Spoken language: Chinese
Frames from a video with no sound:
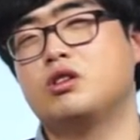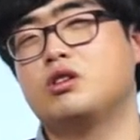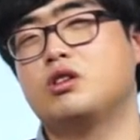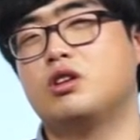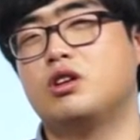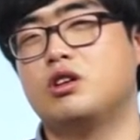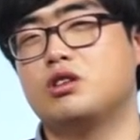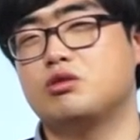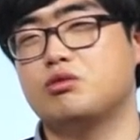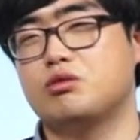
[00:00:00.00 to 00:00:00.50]

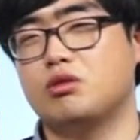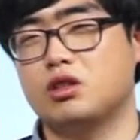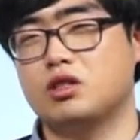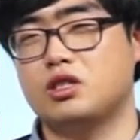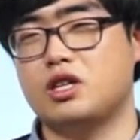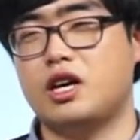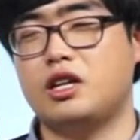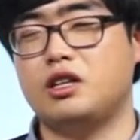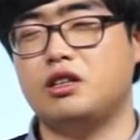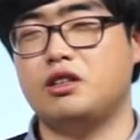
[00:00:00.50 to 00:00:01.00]
啊所
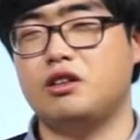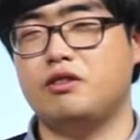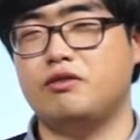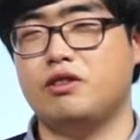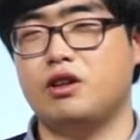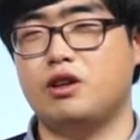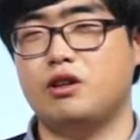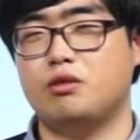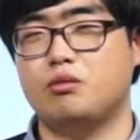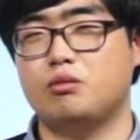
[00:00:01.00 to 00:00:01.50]
在的地
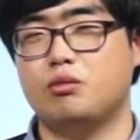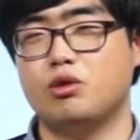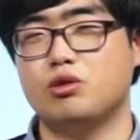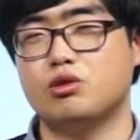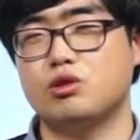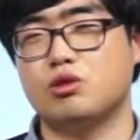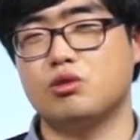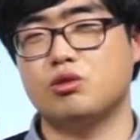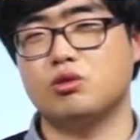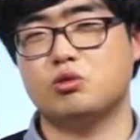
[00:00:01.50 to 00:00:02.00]
方，某
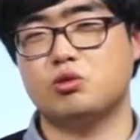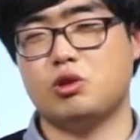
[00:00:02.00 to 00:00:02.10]
种